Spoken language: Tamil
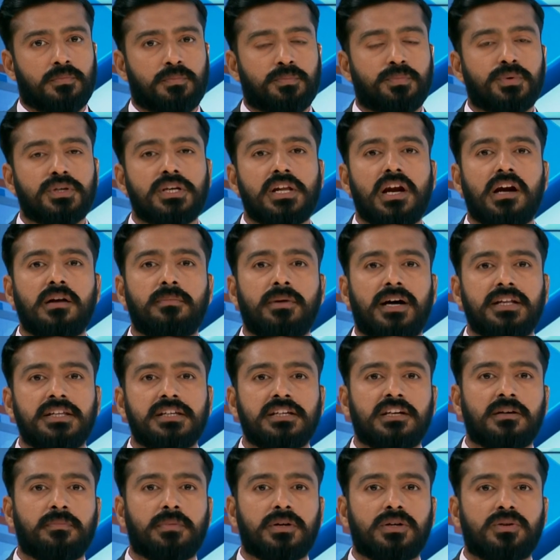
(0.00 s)
புயலால்
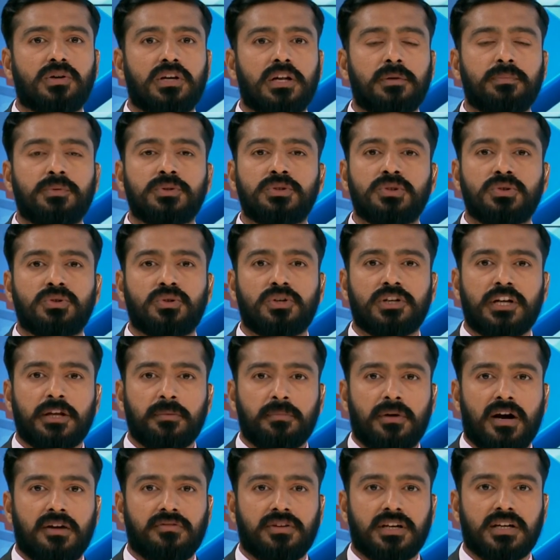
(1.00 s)
பாதிக்கப்பட்டுள்ள புதுக்கோட்டை
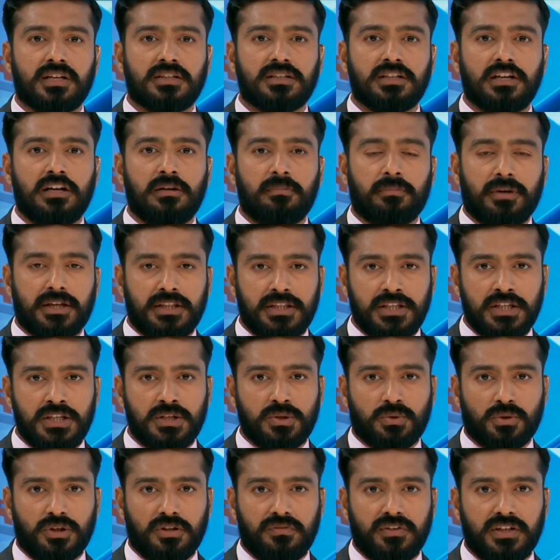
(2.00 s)
மாவட்டத்தில்
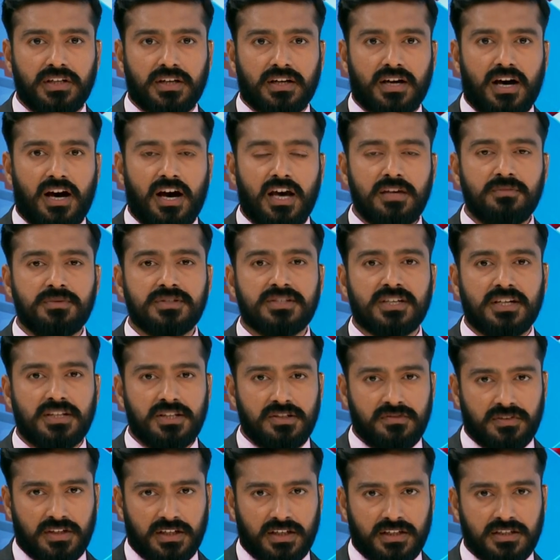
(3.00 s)
மத்திய குழுவினர் ஆய்வு
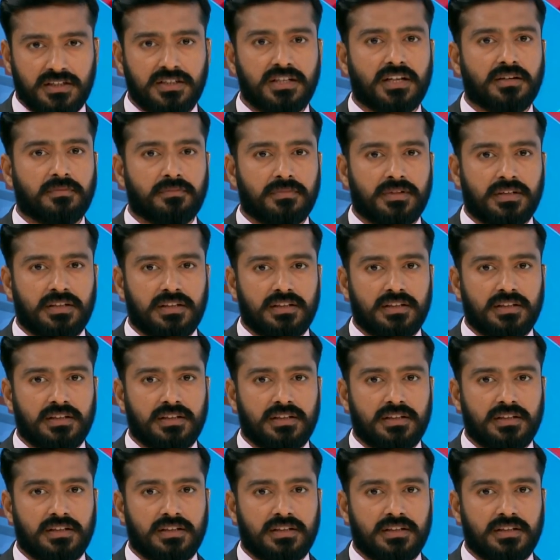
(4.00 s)
செய்து வருகின்றனர்